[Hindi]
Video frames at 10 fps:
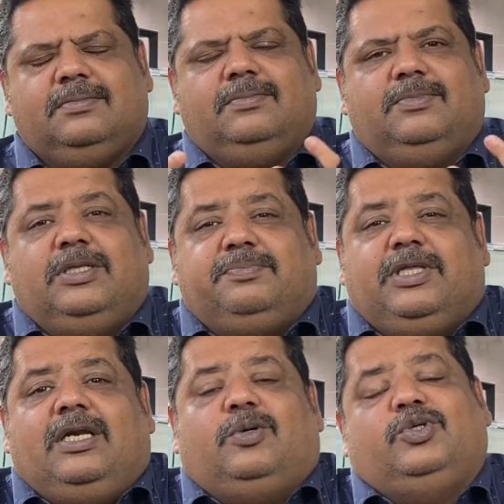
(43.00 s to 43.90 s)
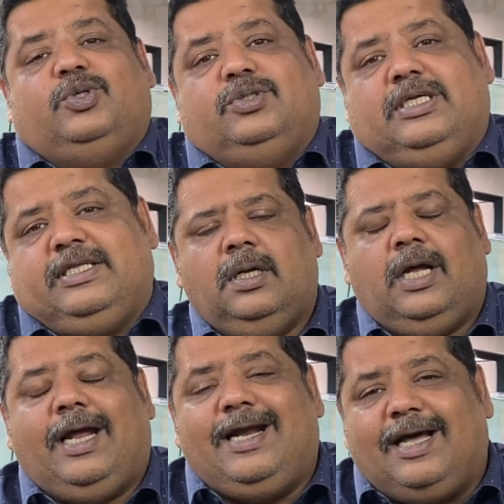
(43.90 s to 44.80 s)
मतलब दिल खुश हो जाता है
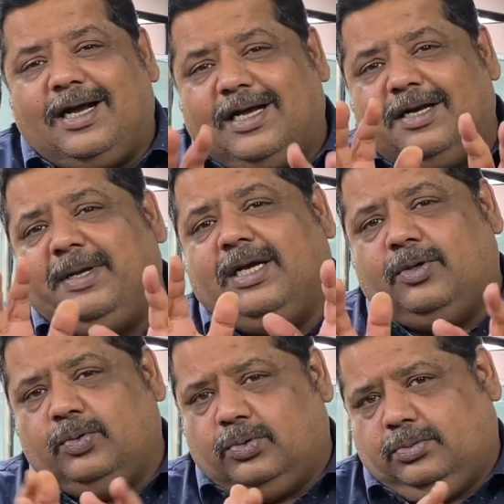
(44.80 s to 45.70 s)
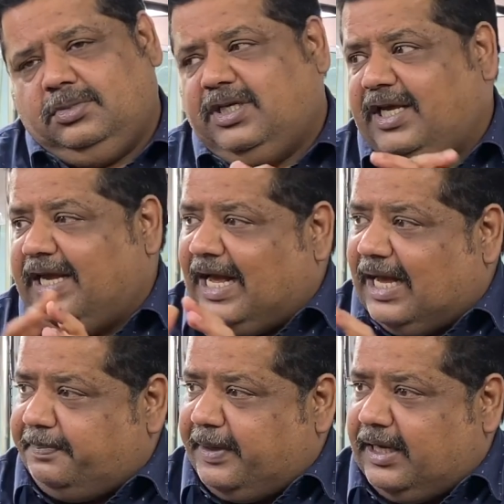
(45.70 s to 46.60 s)
एंड अगर मैं कहूं कि यहां
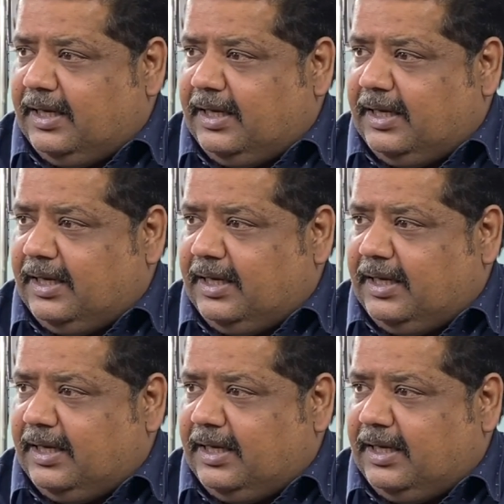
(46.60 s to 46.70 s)
पे